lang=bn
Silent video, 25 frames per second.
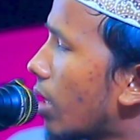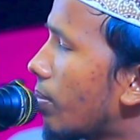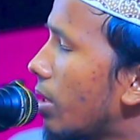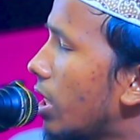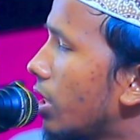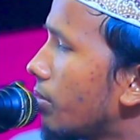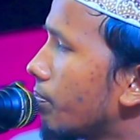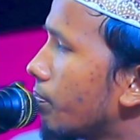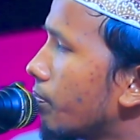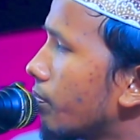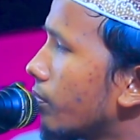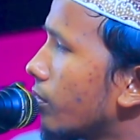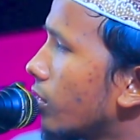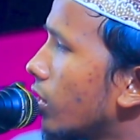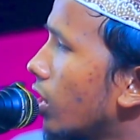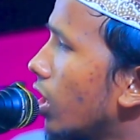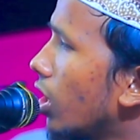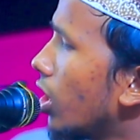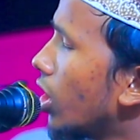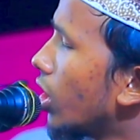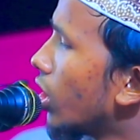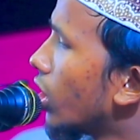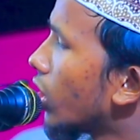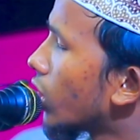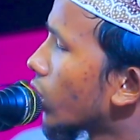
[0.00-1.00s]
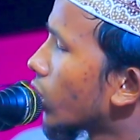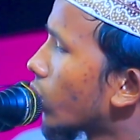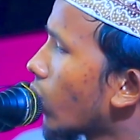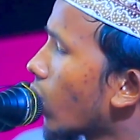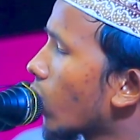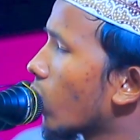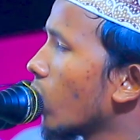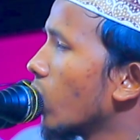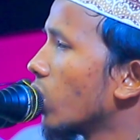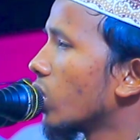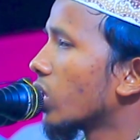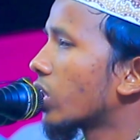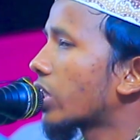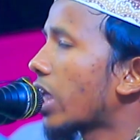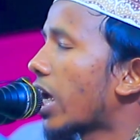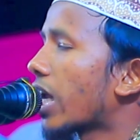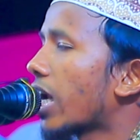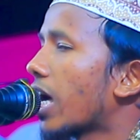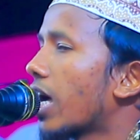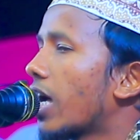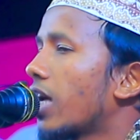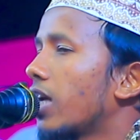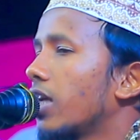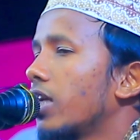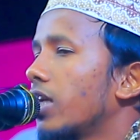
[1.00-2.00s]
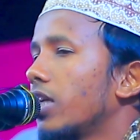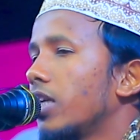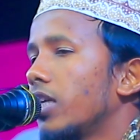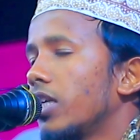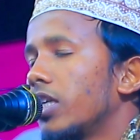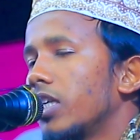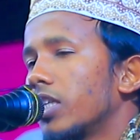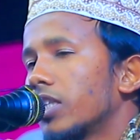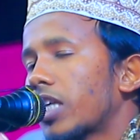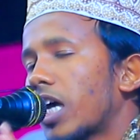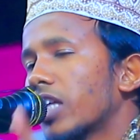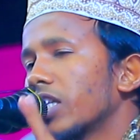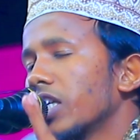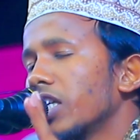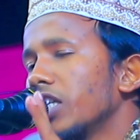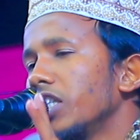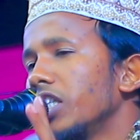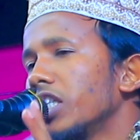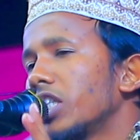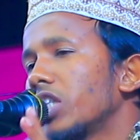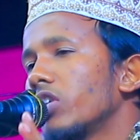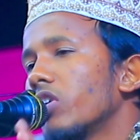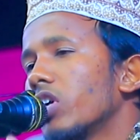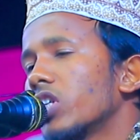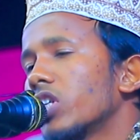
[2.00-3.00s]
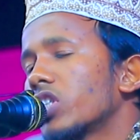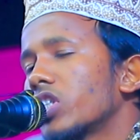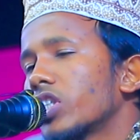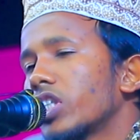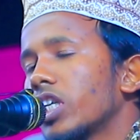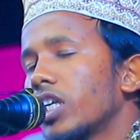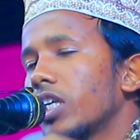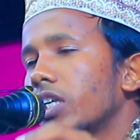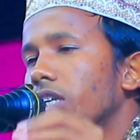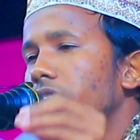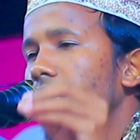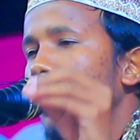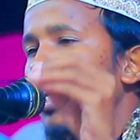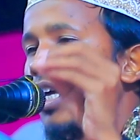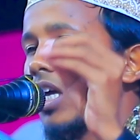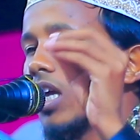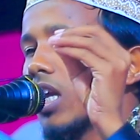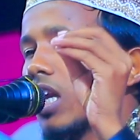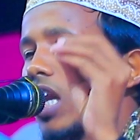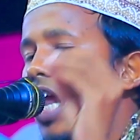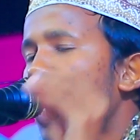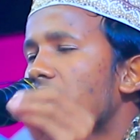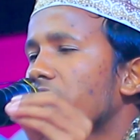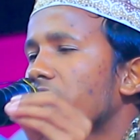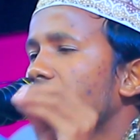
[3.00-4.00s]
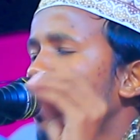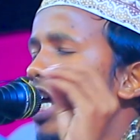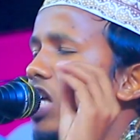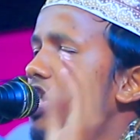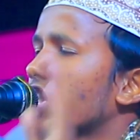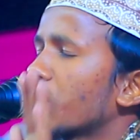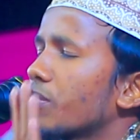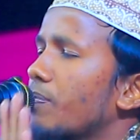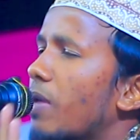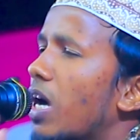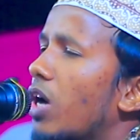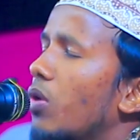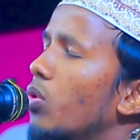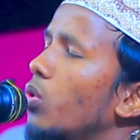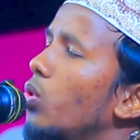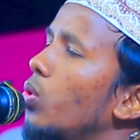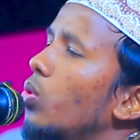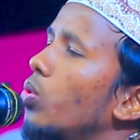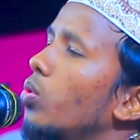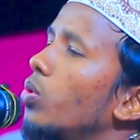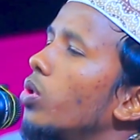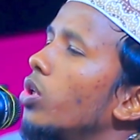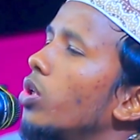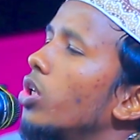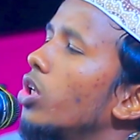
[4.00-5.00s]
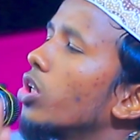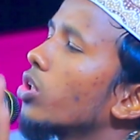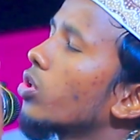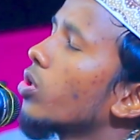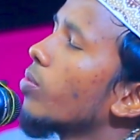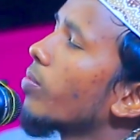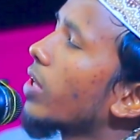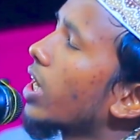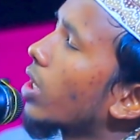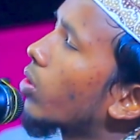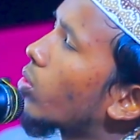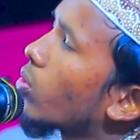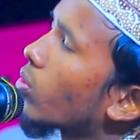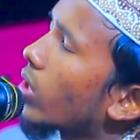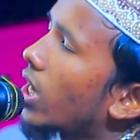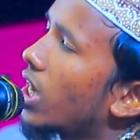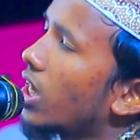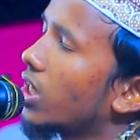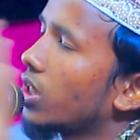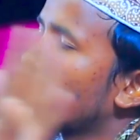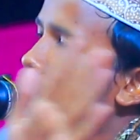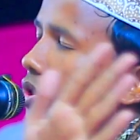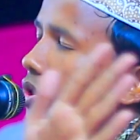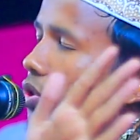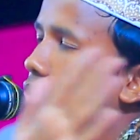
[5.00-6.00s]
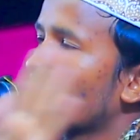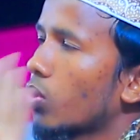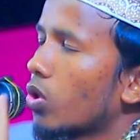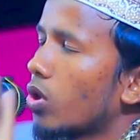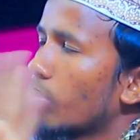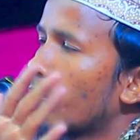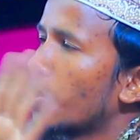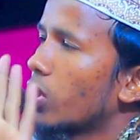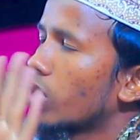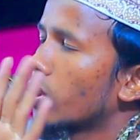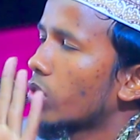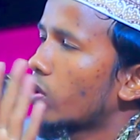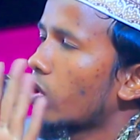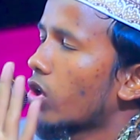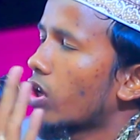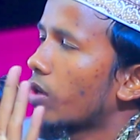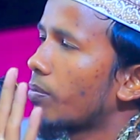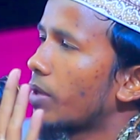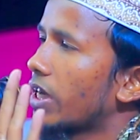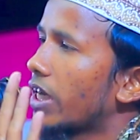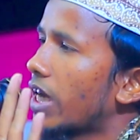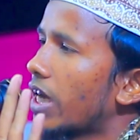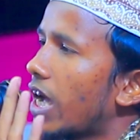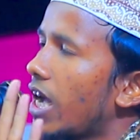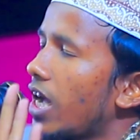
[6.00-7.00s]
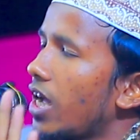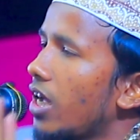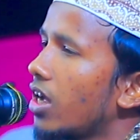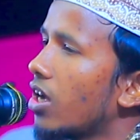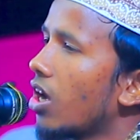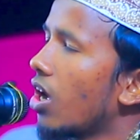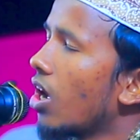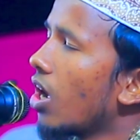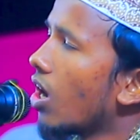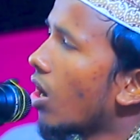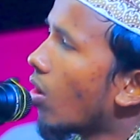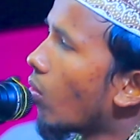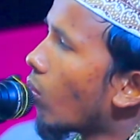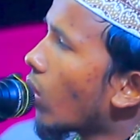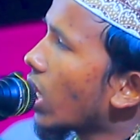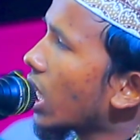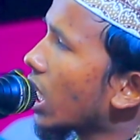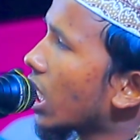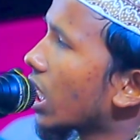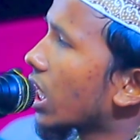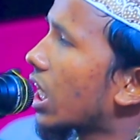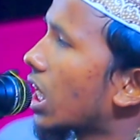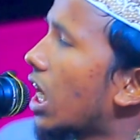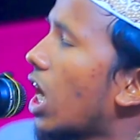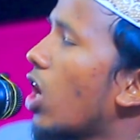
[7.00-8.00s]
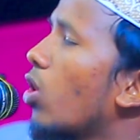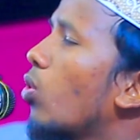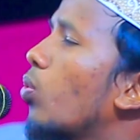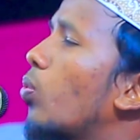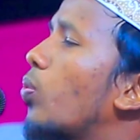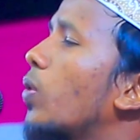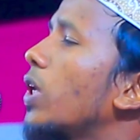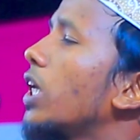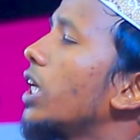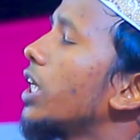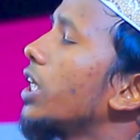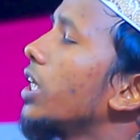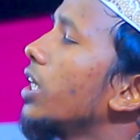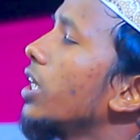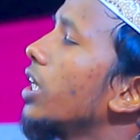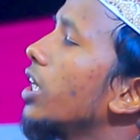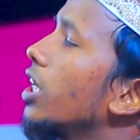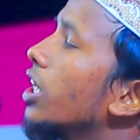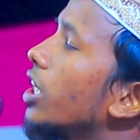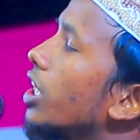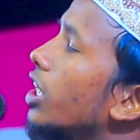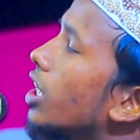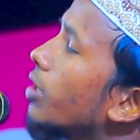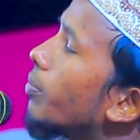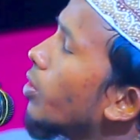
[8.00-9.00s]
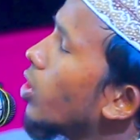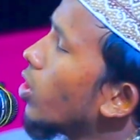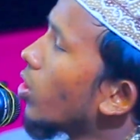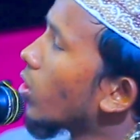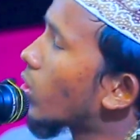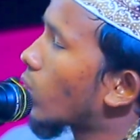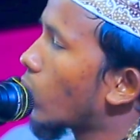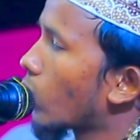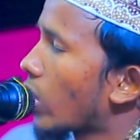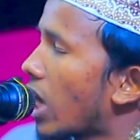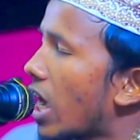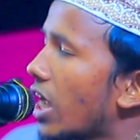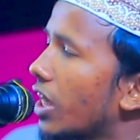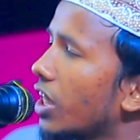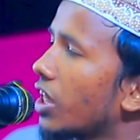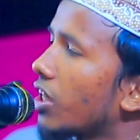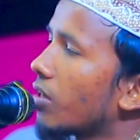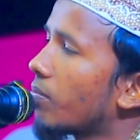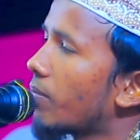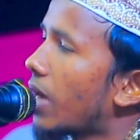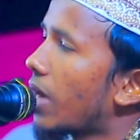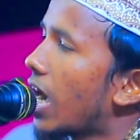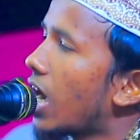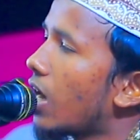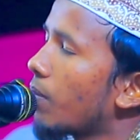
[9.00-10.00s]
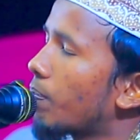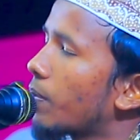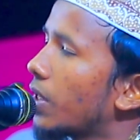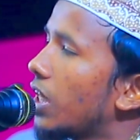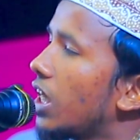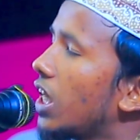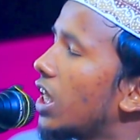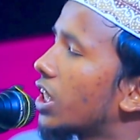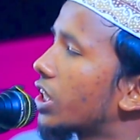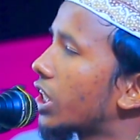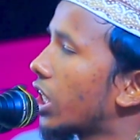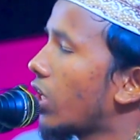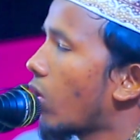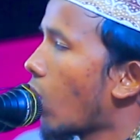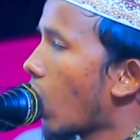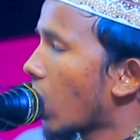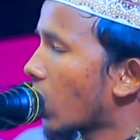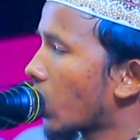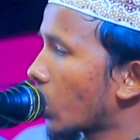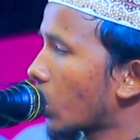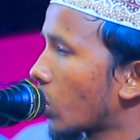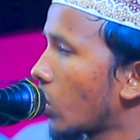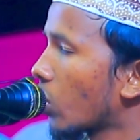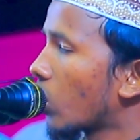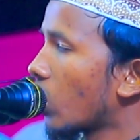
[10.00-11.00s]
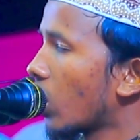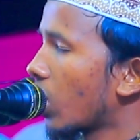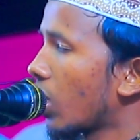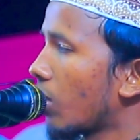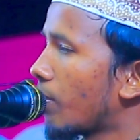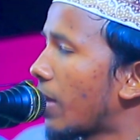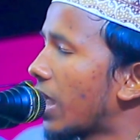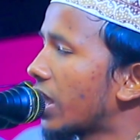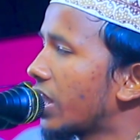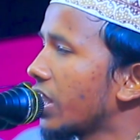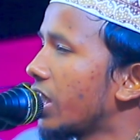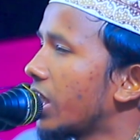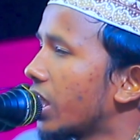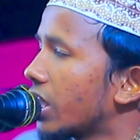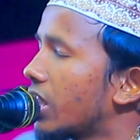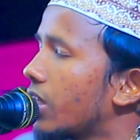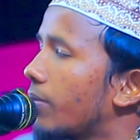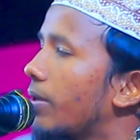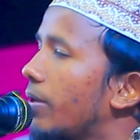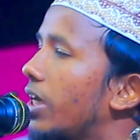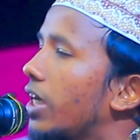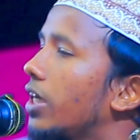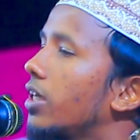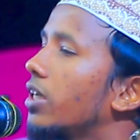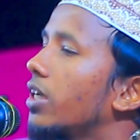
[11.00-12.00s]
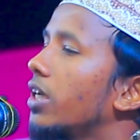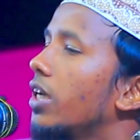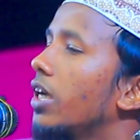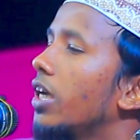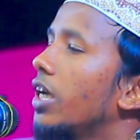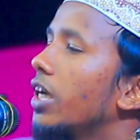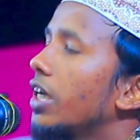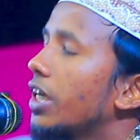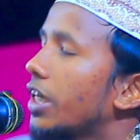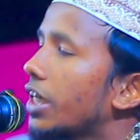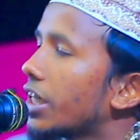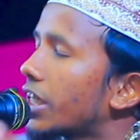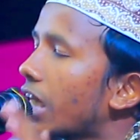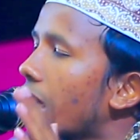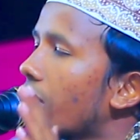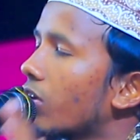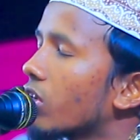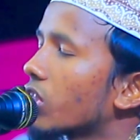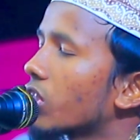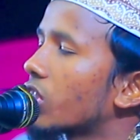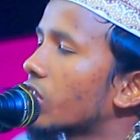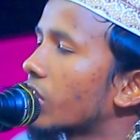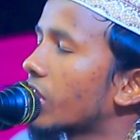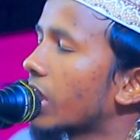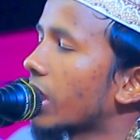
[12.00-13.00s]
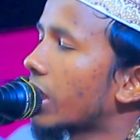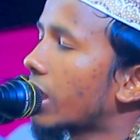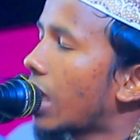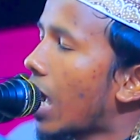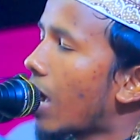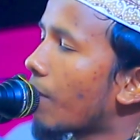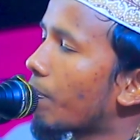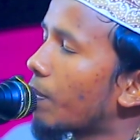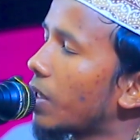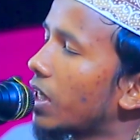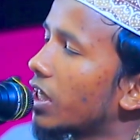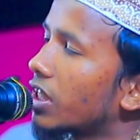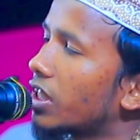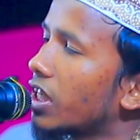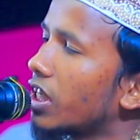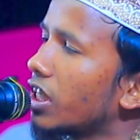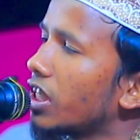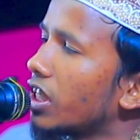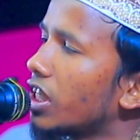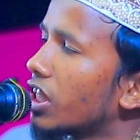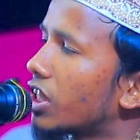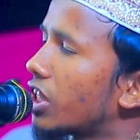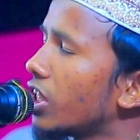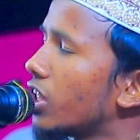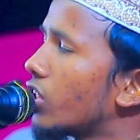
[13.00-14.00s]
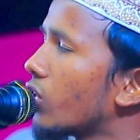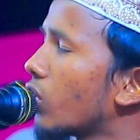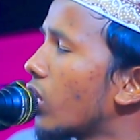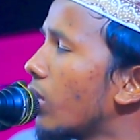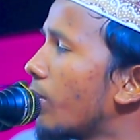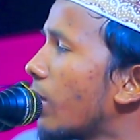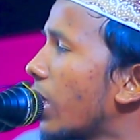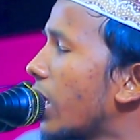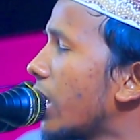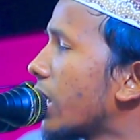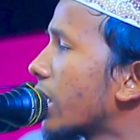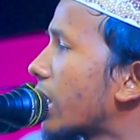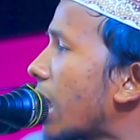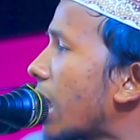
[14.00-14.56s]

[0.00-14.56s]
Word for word: যাবে তখন তারা তাদের নীতি হচ্ছে লা তাসমাউ তোমরা কোরআন শ্রবণ করবে না ওয়াল গাউফি এবং কোরআনের মাহফিলে এসে হট্টগোল বাজিয়ে দেবে এটা হচ্ছে কাফেরদের নীতি জোরে বলেন